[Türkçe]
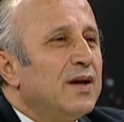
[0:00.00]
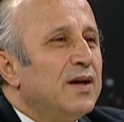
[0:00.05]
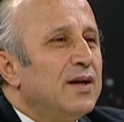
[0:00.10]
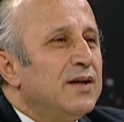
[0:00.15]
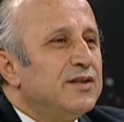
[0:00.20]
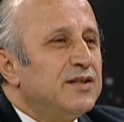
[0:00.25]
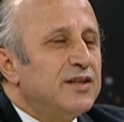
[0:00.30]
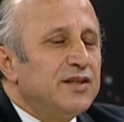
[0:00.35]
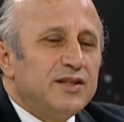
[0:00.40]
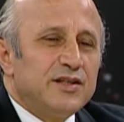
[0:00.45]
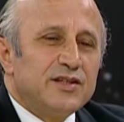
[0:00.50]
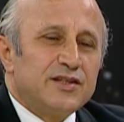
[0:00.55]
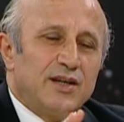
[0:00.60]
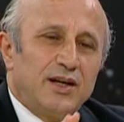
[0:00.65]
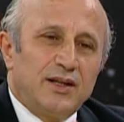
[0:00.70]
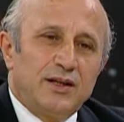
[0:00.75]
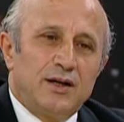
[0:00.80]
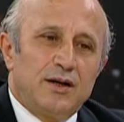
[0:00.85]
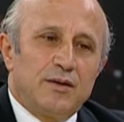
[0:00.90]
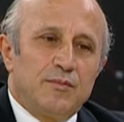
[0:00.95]
Siz
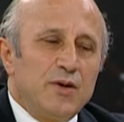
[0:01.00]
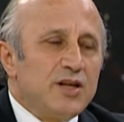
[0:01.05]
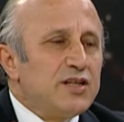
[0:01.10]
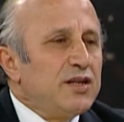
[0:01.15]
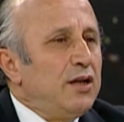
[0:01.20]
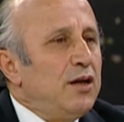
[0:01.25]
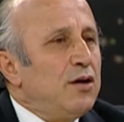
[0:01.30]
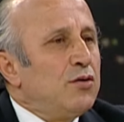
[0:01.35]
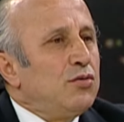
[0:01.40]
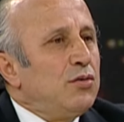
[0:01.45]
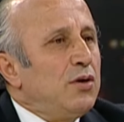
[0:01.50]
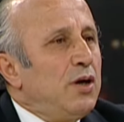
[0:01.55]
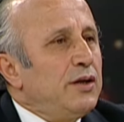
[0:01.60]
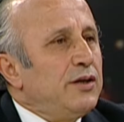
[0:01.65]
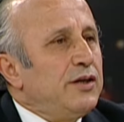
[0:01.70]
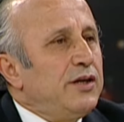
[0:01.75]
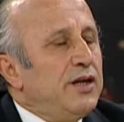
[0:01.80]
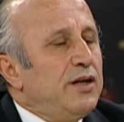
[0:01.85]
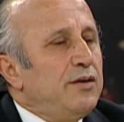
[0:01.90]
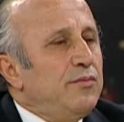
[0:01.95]
insanlar mesela Kur'an-ı
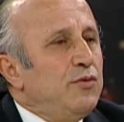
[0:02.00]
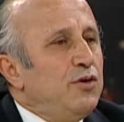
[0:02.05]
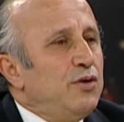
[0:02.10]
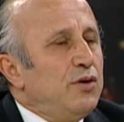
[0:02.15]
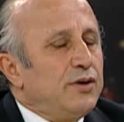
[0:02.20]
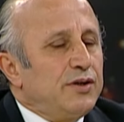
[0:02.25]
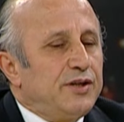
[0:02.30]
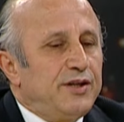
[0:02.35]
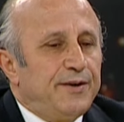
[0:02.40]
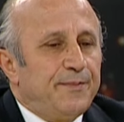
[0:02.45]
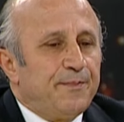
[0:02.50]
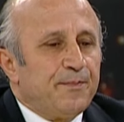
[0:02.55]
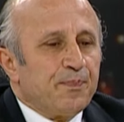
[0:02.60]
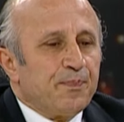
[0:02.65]
Kerim diyor ki